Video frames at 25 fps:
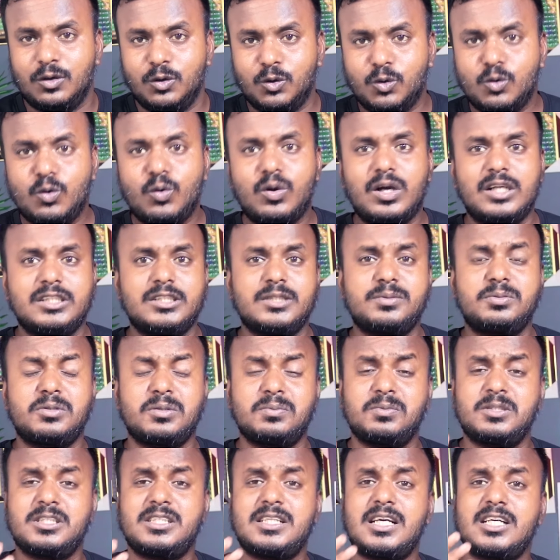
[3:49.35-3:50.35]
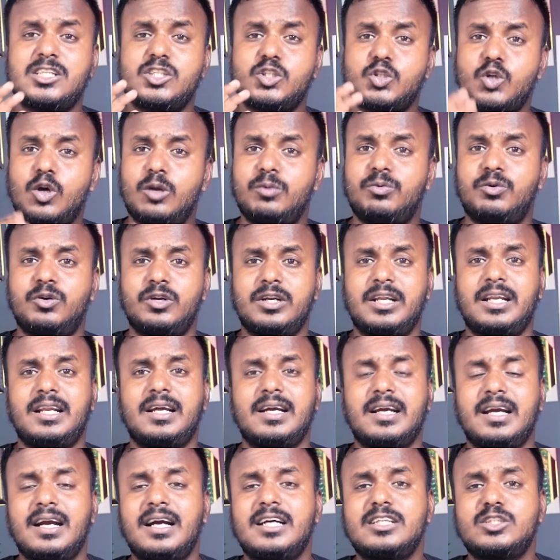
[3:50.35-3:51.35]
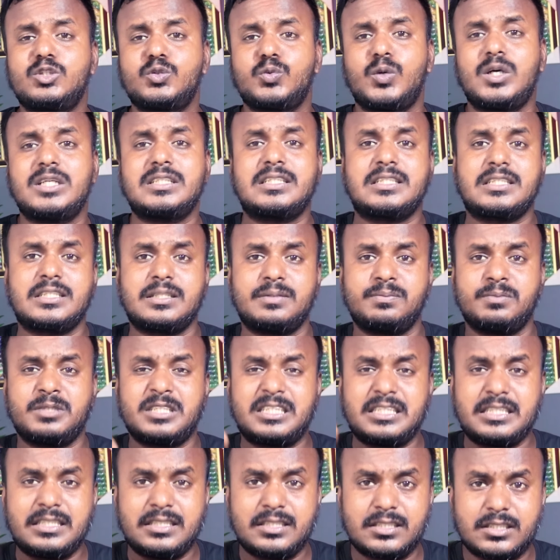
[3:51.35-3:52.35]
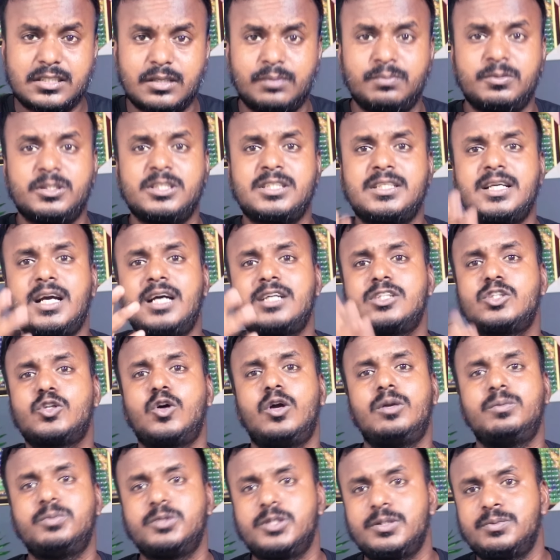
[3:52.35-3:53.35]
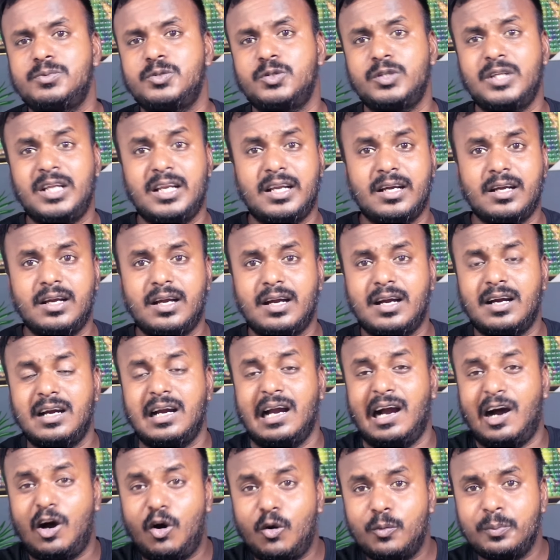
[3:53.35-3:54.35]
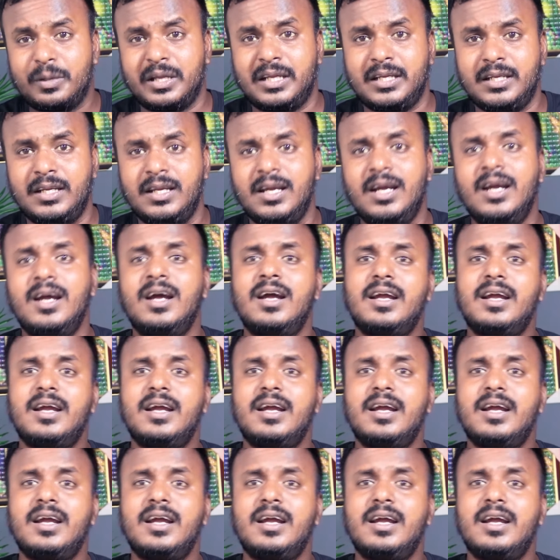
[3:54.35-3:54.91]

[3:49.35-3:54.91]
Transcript: लोगों का जब समस्या सॉल्व होने लगेगा स्वास्थ्य संबंधी समस्या सॉल्व जब होने लगेगा गाँव में ही